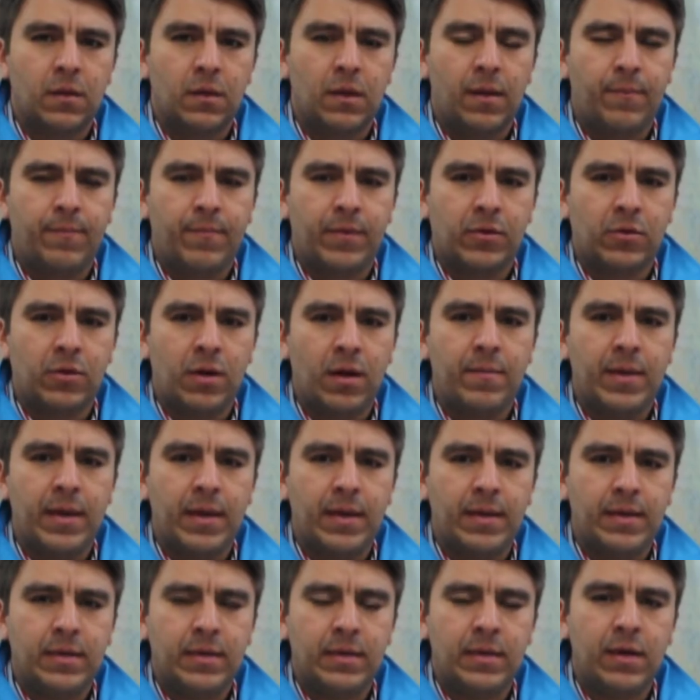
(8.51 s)
la persona de
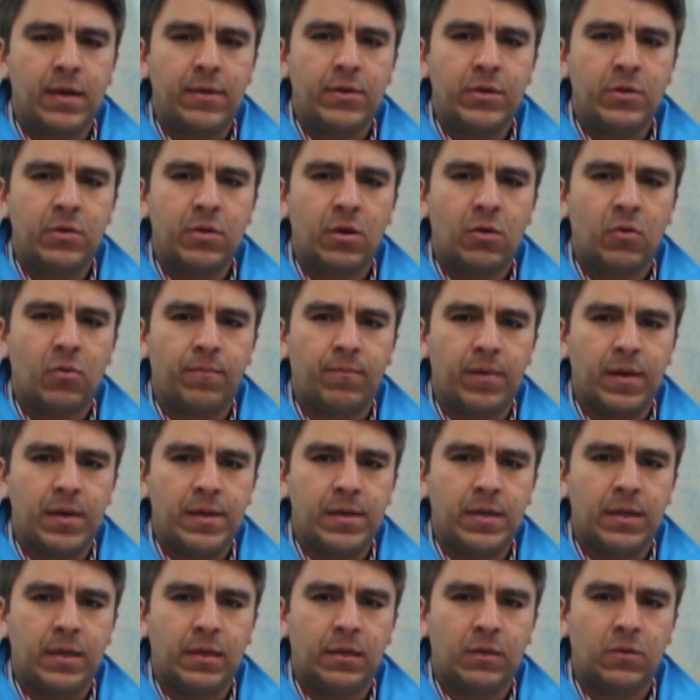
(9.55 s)
Medellín ha venido
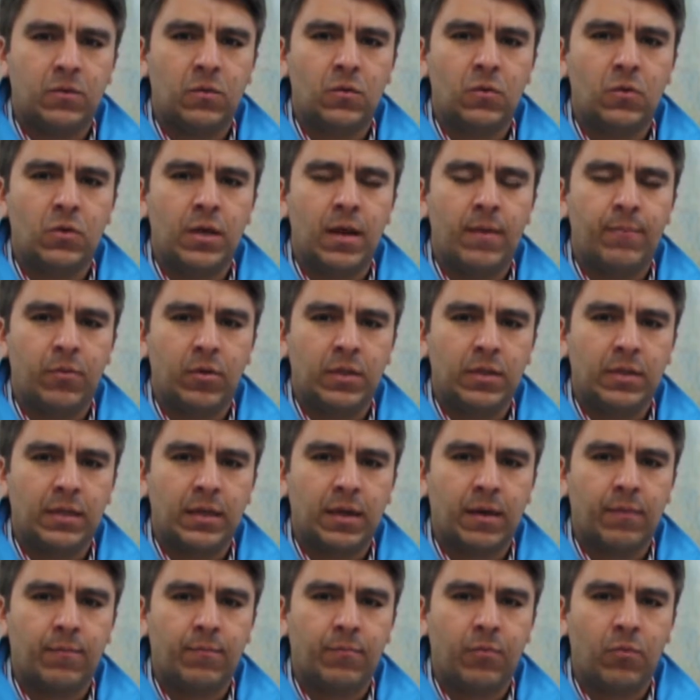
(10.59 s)
acompañando la
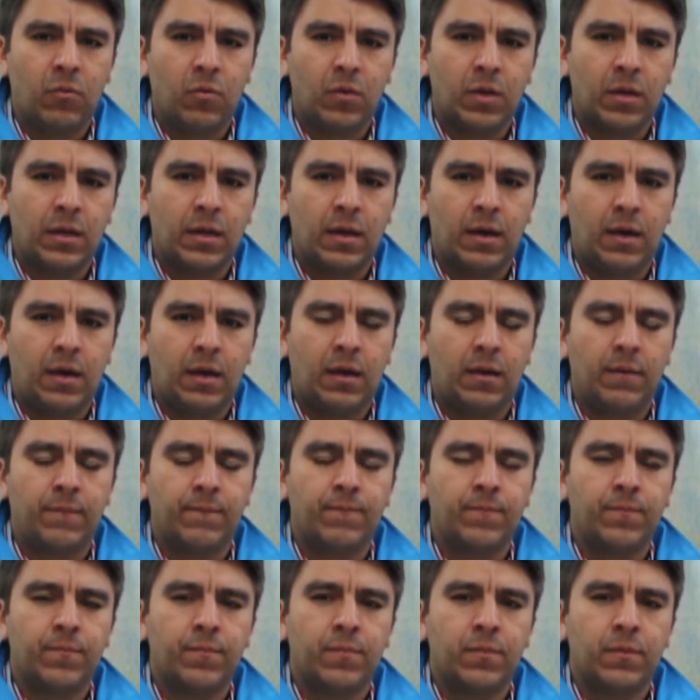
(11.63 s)
política pública
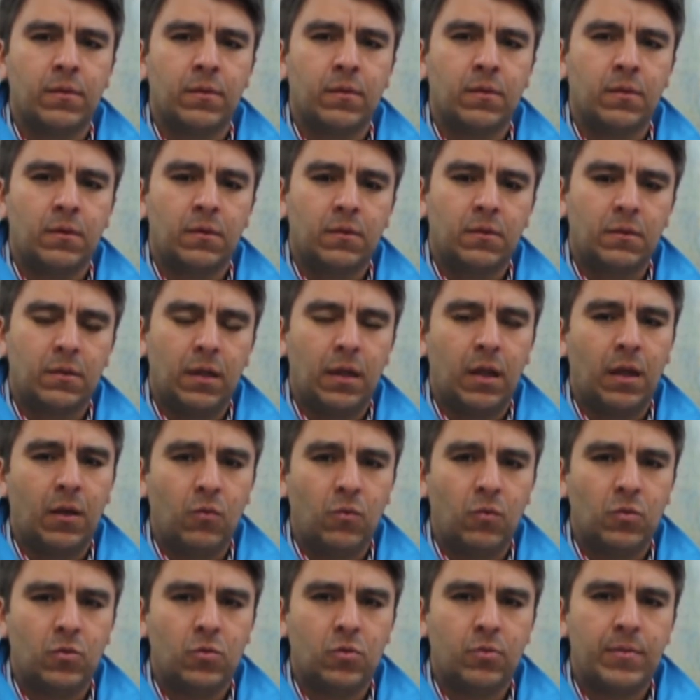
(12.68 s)
del
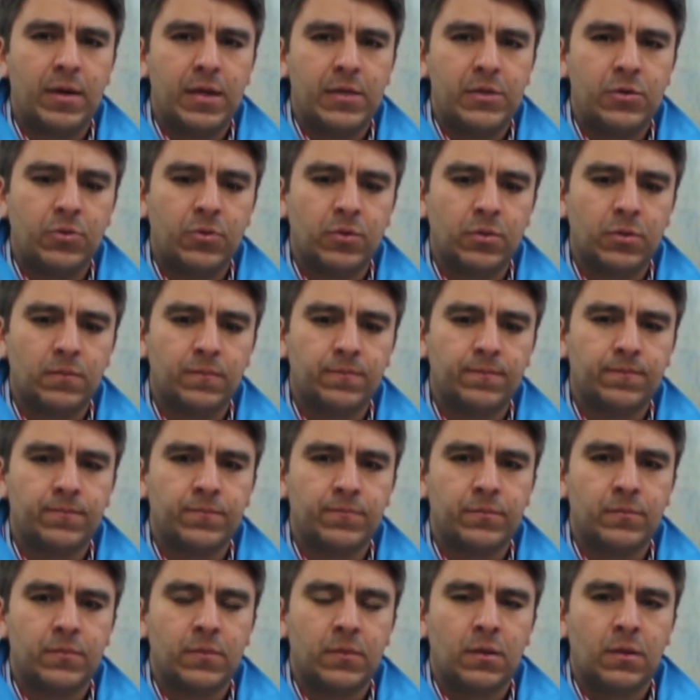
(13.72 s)
adulto mayor
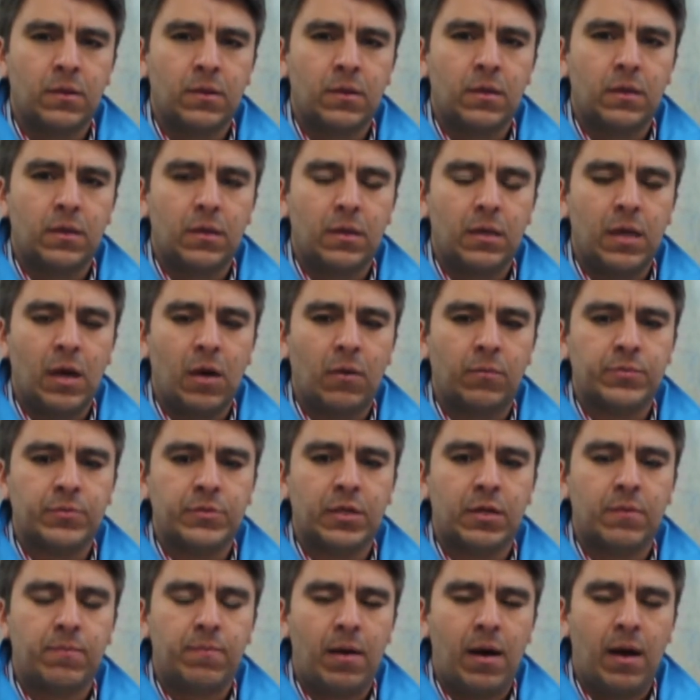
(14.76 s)
y ha
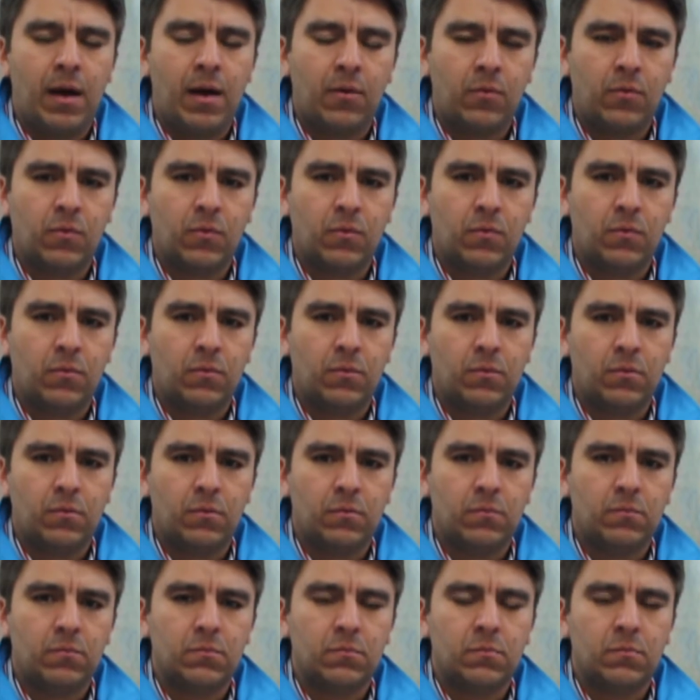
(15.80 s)
observado
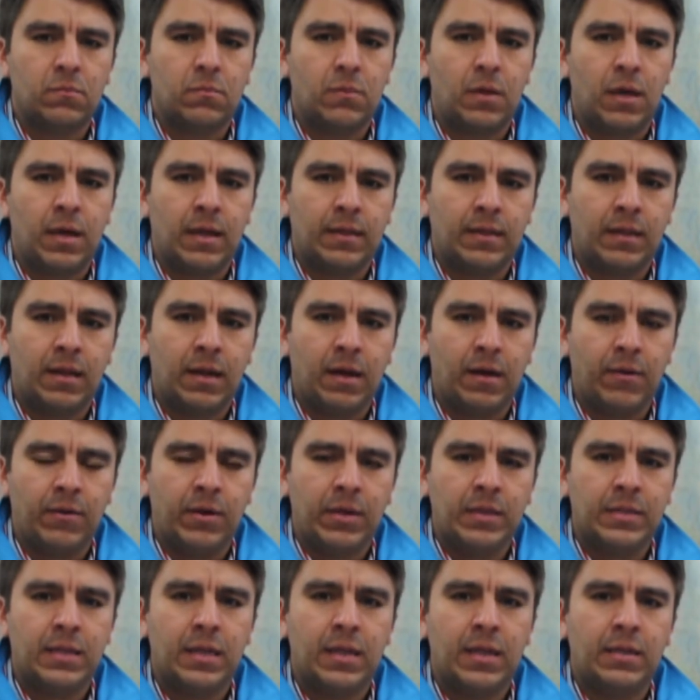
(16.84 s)
a
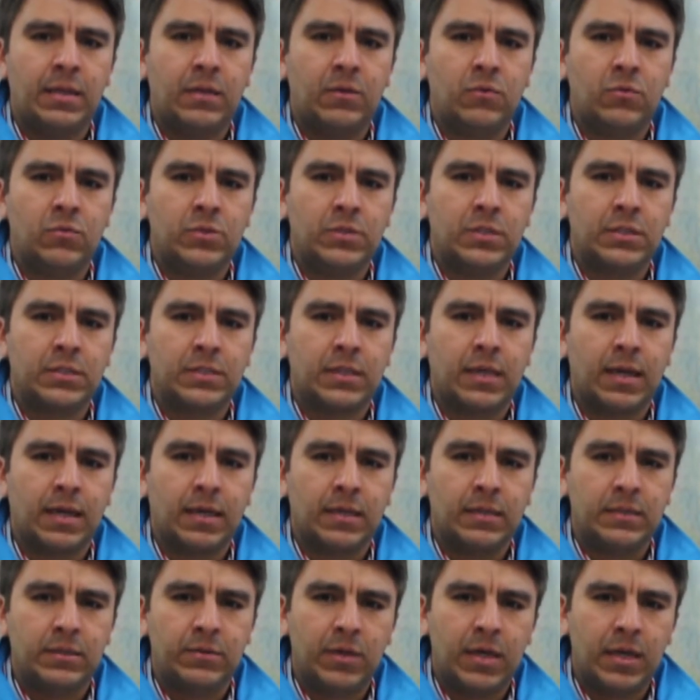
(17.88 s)
través de las denuncias que
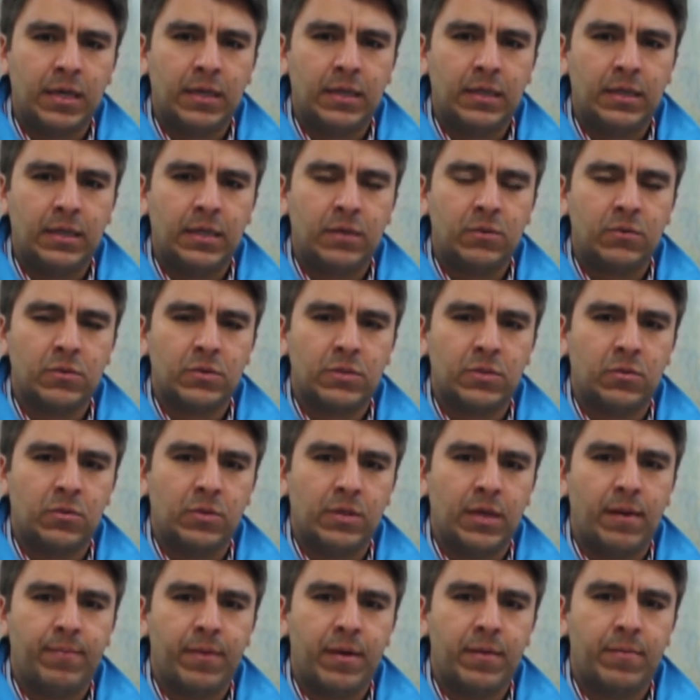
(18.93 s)
recibe aquí en nuestra
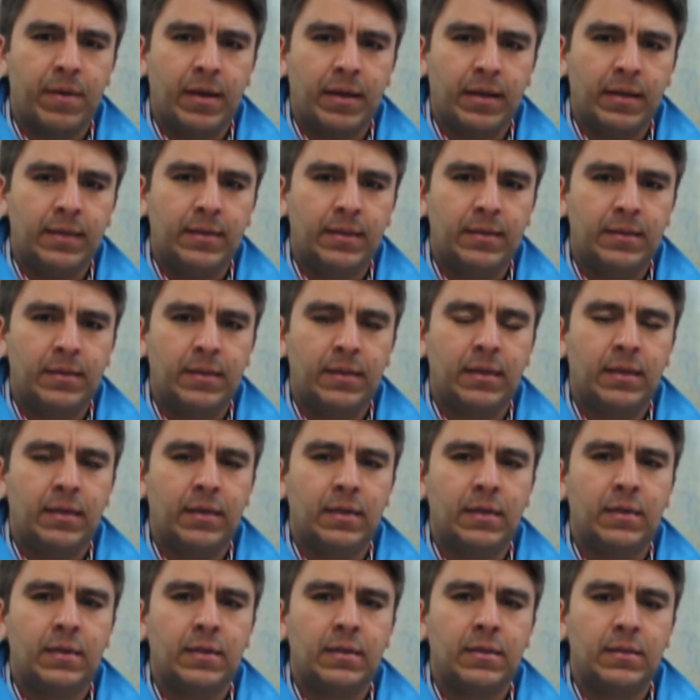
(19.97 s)
unidad permanente,
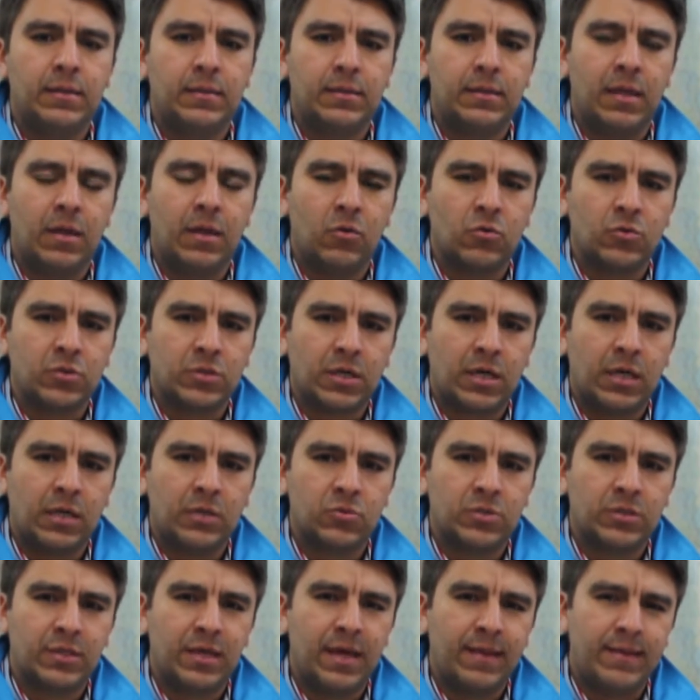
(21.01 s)
de los
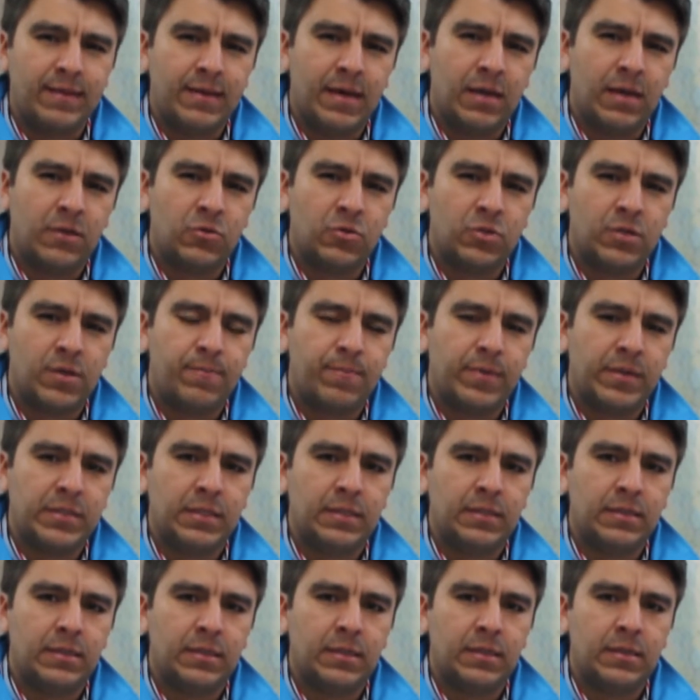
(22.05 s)
casos que a diario se
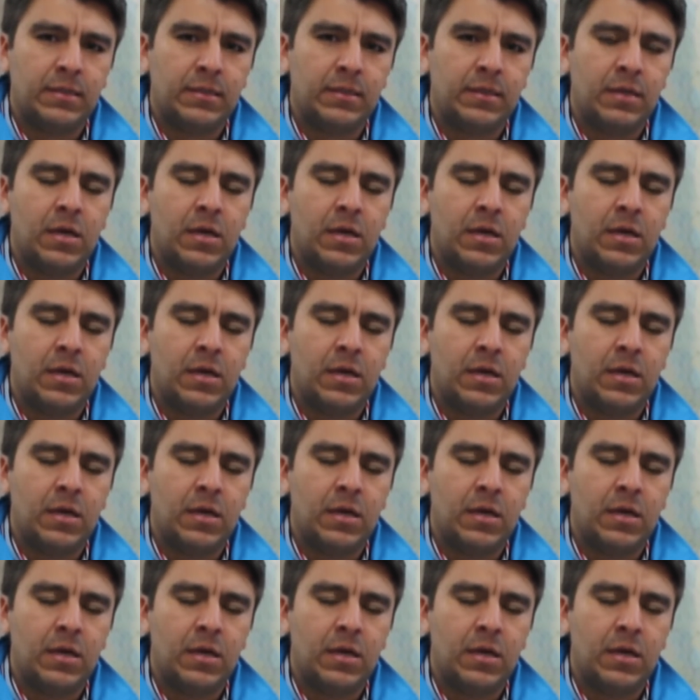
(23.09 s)
presentan,